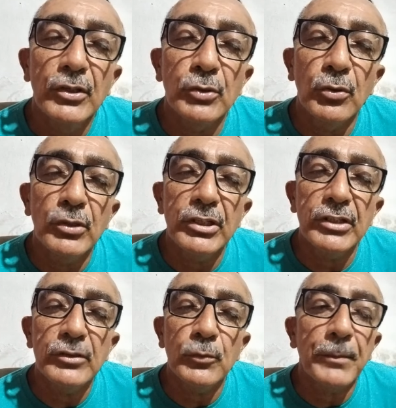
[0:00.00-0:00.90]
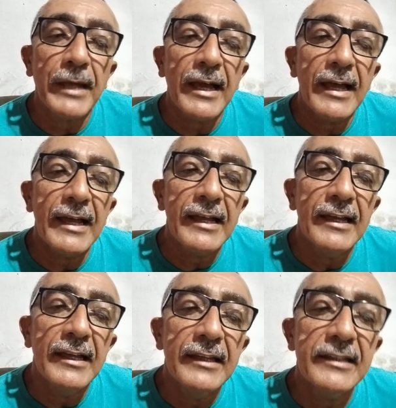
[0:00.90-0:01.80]
Tô indo pra
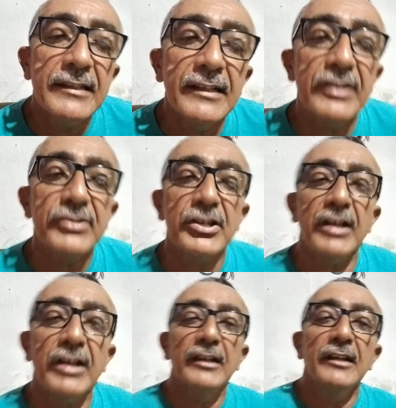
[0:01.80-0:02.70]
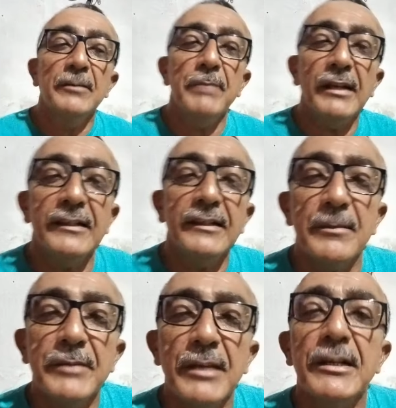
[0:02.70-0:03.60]
igreja.
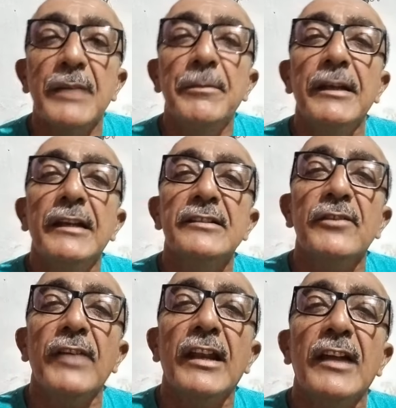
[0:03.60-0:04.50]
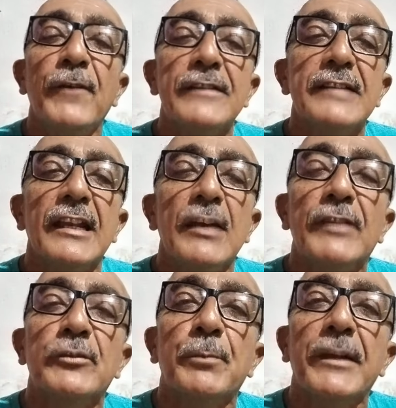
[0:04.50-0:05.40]
Beleza, minha amiga, beleza. Vá lá, faça lá
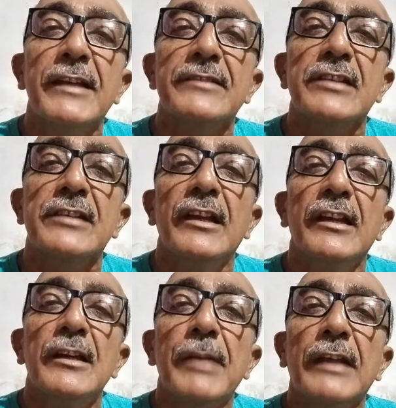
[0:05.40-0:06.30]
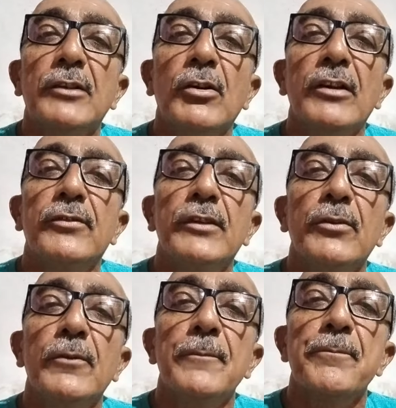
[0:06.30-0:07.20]
umas preces para nós,
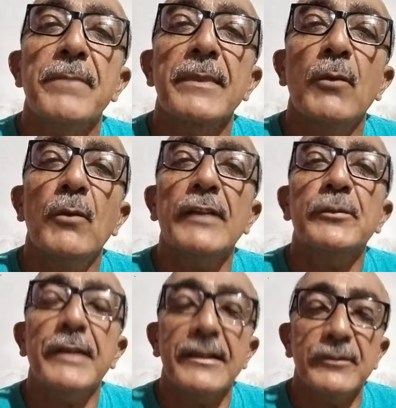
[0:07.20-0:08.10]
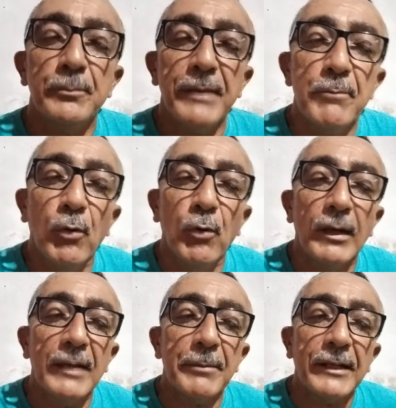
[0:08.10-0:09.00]
viu? umas preces bem
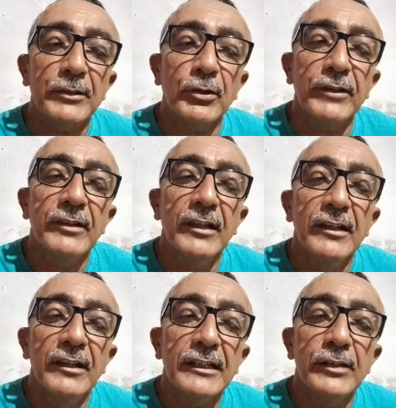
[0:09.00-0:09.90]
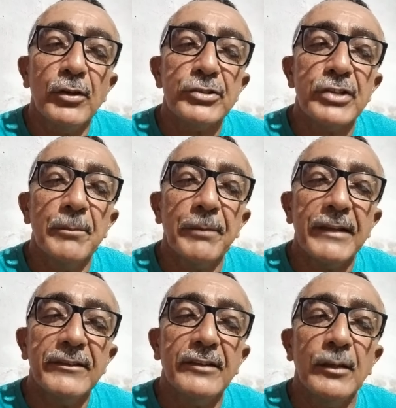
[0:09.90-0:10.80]
boas lá para nós. Que nós estamos
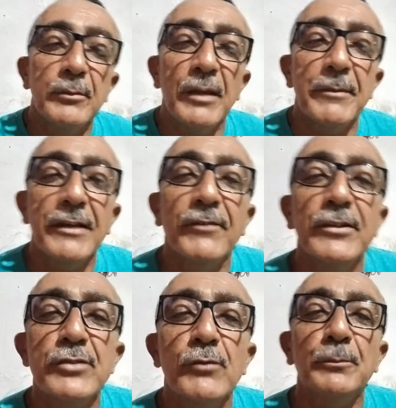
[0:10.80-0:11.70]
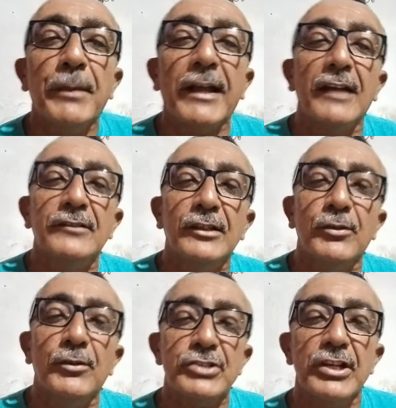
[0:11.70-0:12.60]
precisando, minha amiga. Vixe quanto pecado que
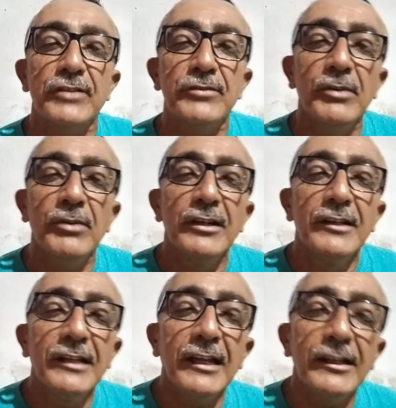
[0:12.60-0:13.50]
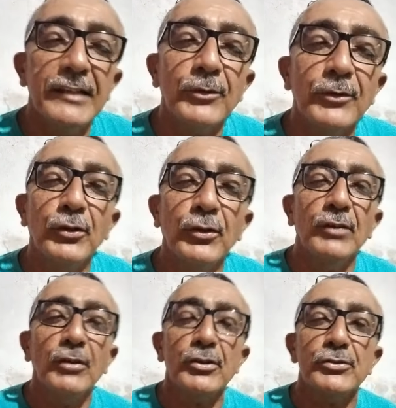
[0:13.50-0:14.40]
nós temos, viu? É, nem eu só
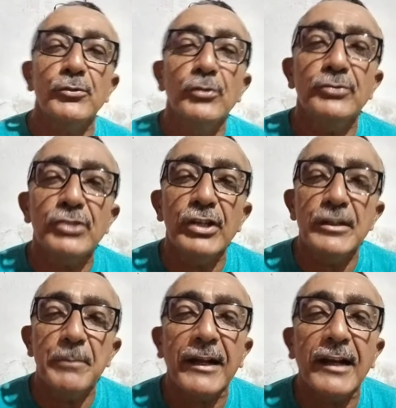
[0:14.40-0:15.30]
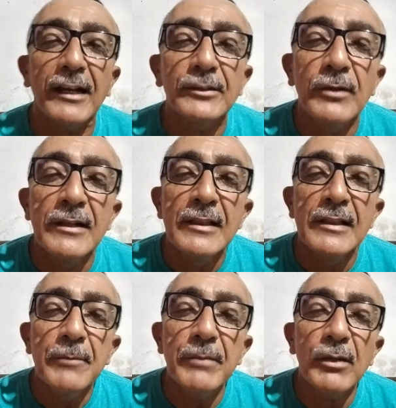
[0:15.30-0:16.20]
não, nós todos, cheio de pecado.
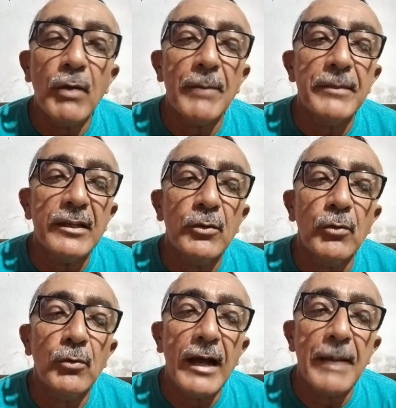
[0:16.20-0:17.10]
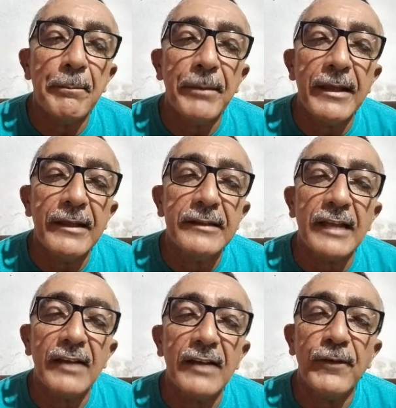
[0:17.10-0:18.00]
Meu amigo, a PEN
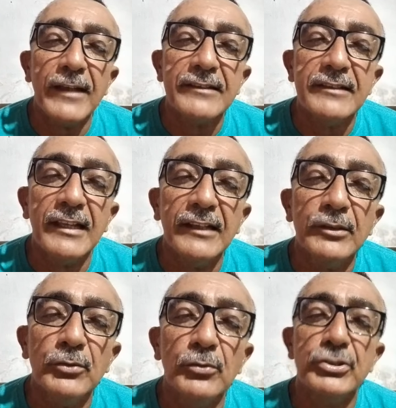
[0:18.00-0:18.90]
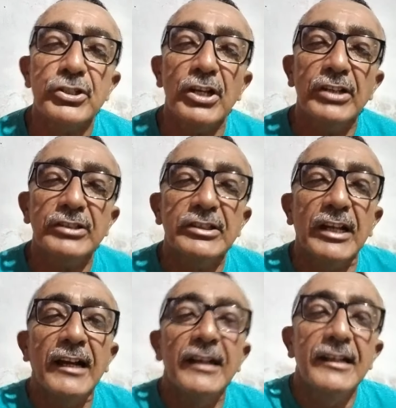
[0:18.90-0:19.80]
tá fazendo
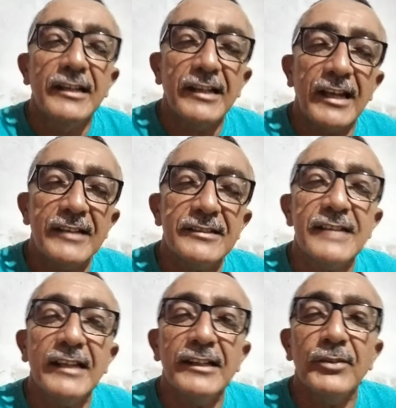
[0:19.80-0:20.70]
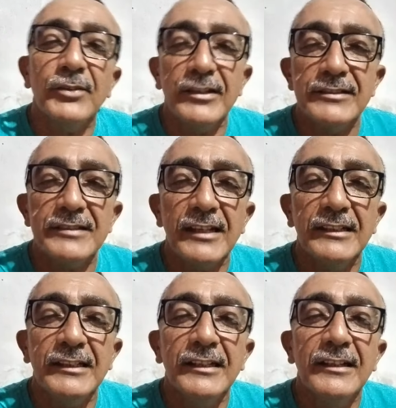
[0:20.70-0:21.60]
janta. Graças a Deus, é isso
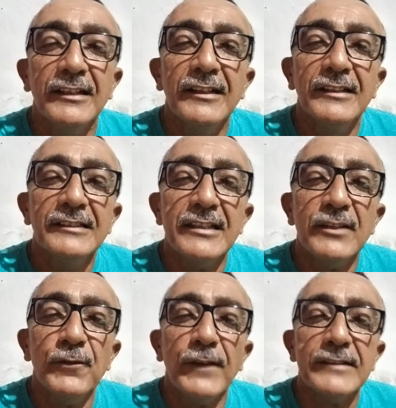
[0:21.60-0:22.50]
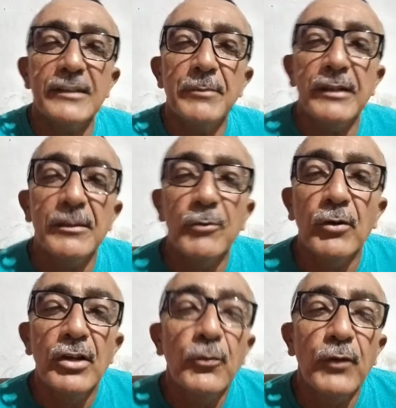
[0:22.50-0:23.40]
aí. Tem que fazer mesmo.
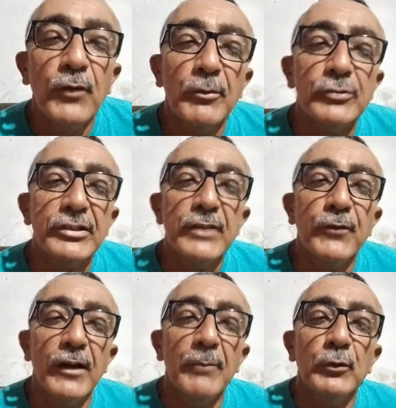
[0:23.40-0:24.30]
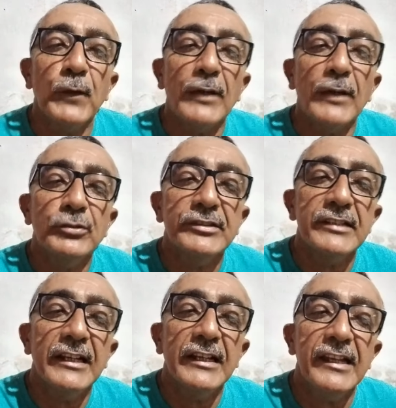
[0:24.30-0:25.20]
Vamos que vamos, falou
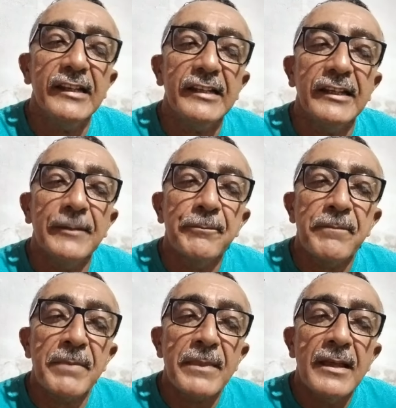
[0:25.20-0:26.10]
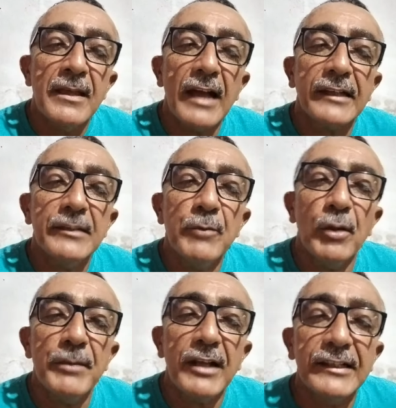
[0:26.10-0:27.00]
Silene. Aqui, meu
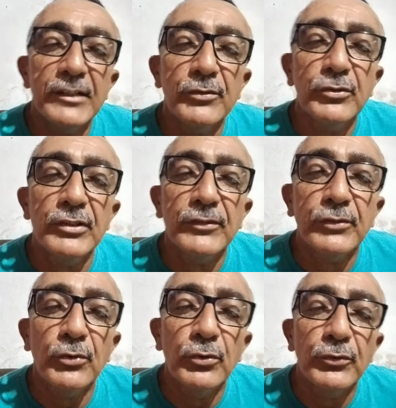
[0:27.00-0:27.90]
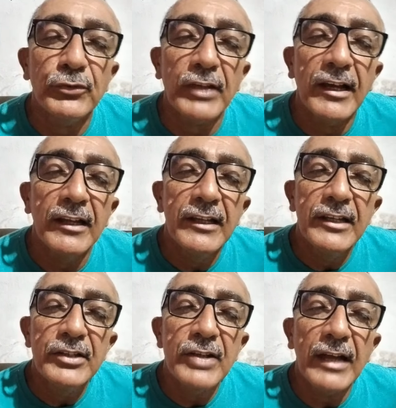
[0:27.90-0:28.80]
amigo Anísio de Souza.
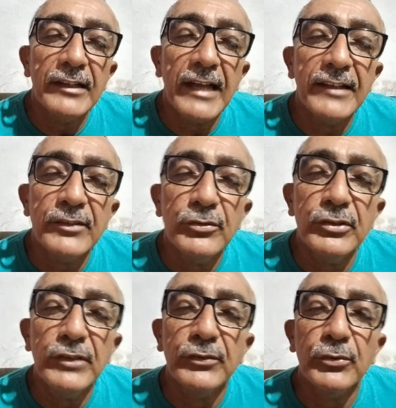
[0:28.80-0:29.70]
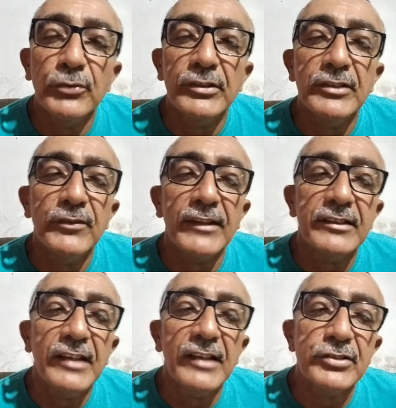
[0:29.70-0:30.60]
Anísio de Souza,
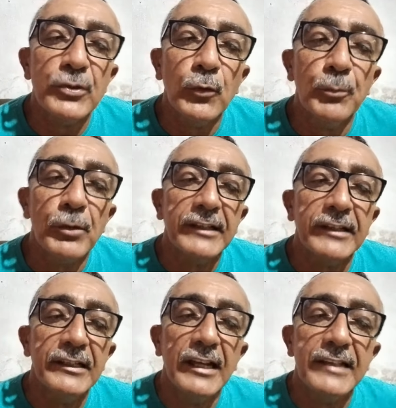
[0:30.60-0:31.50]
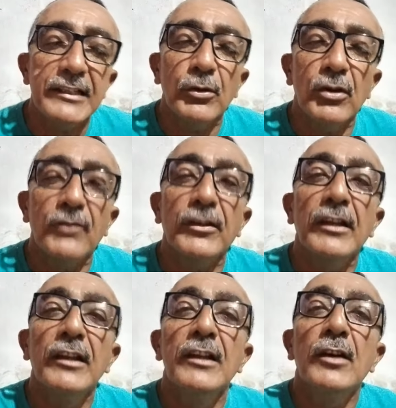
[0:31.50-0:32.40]
diversidade, chegou por aqui, like 9.
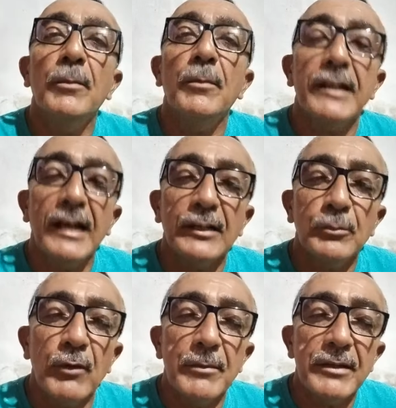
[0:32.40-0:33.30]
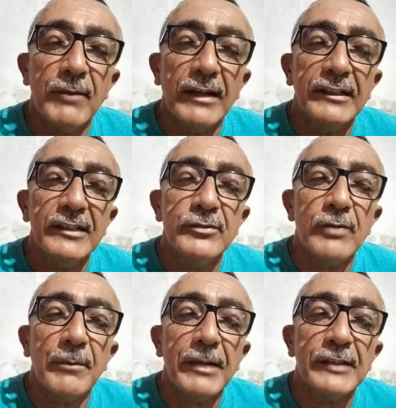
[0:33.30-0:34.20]
Obrigado, meu amigo Anísio.
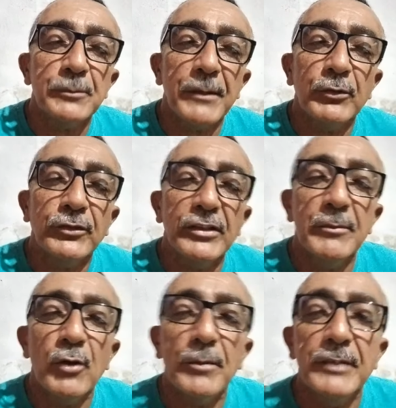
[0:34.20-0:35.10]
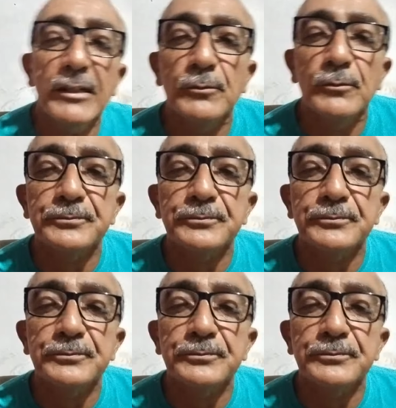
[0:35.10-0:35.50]
Um abraço para você, meu amigo.